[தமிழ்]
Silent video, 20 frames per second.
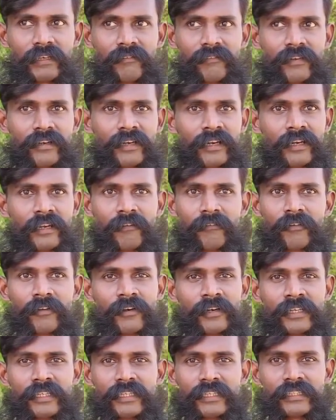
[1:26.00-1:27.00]
தவறுகள்
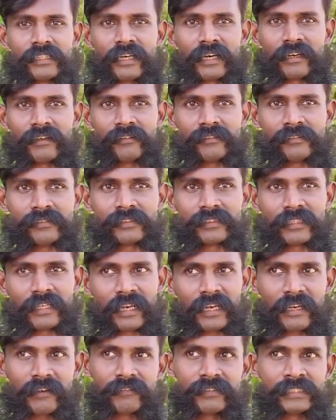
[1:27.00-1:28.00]
எவ்வளோ இருந்தாலும்
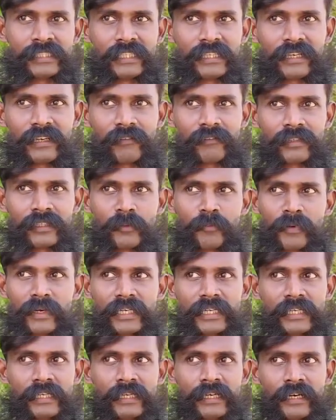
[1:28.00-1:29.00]
நல்ல விஷயங்கள் வந்து
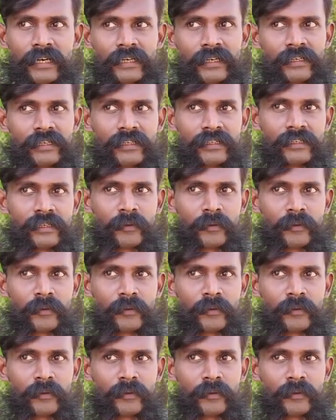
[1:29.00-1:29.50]
பண்ணியிருக்காரு